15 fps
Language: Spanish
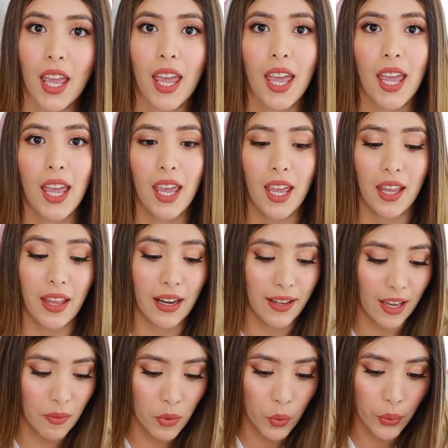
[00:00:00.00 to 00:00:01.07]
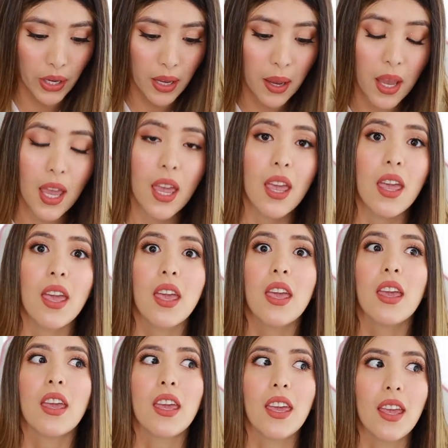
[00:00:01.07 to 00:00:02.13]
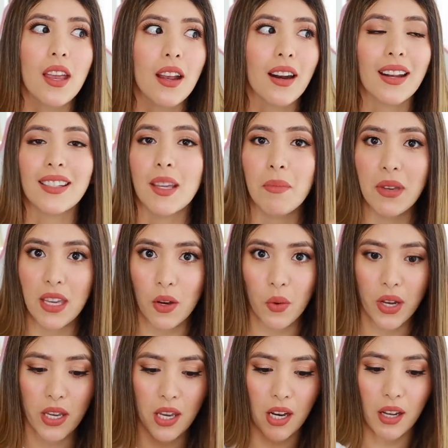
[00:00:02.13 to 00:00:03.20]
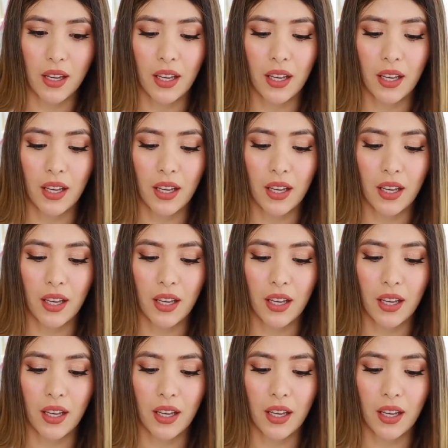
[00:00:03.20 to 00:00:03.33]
eh, del K-Beauty y recién me llegó ayer.